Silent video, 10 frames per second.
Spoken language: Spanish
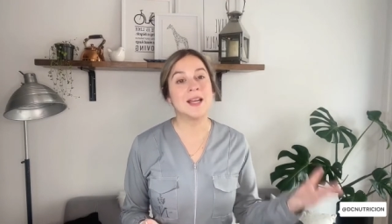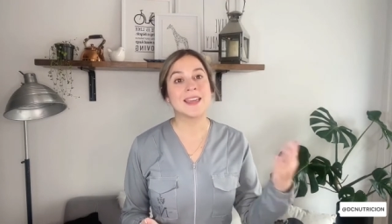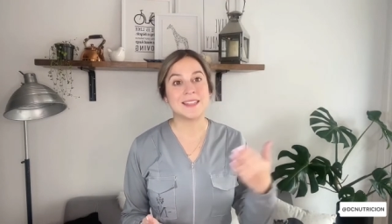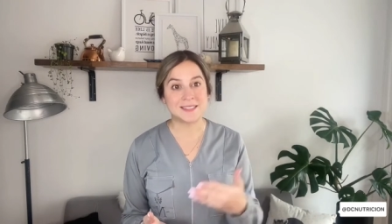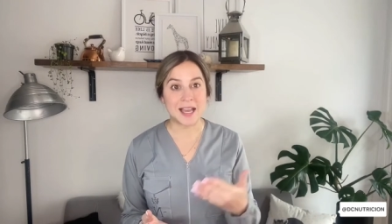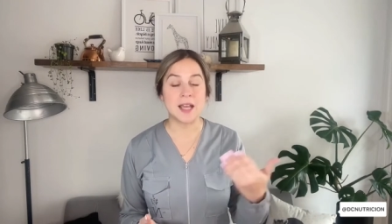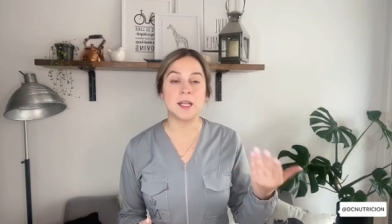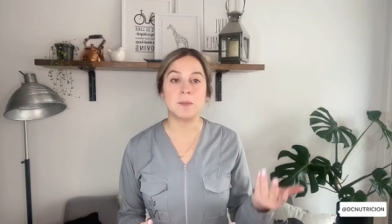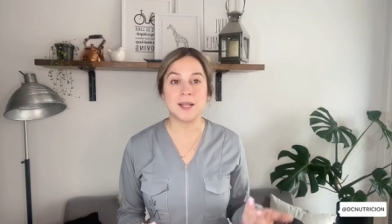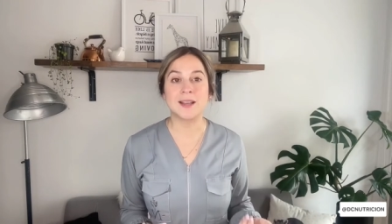que está en
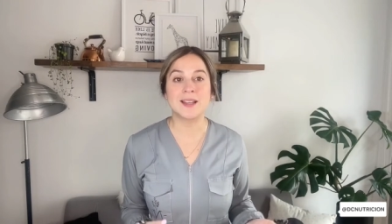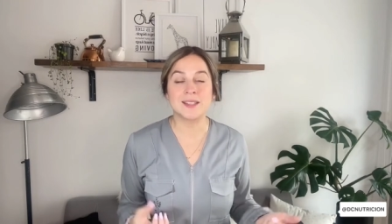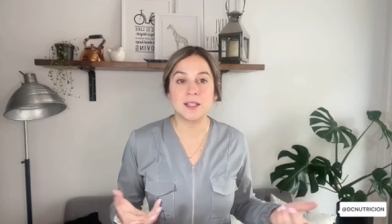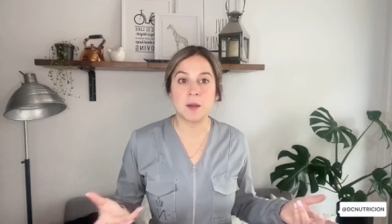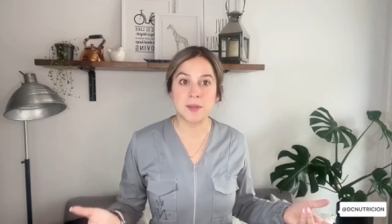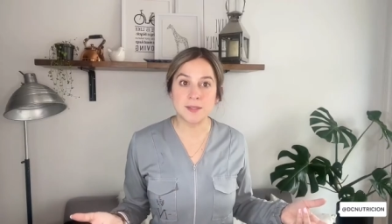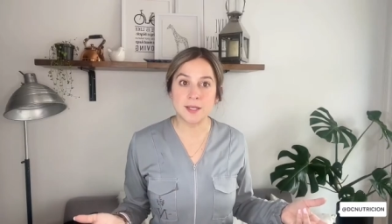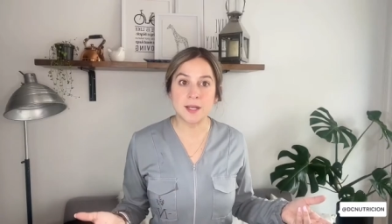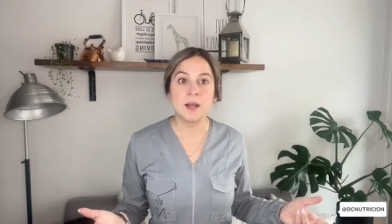el vinagre de sidra de manzana,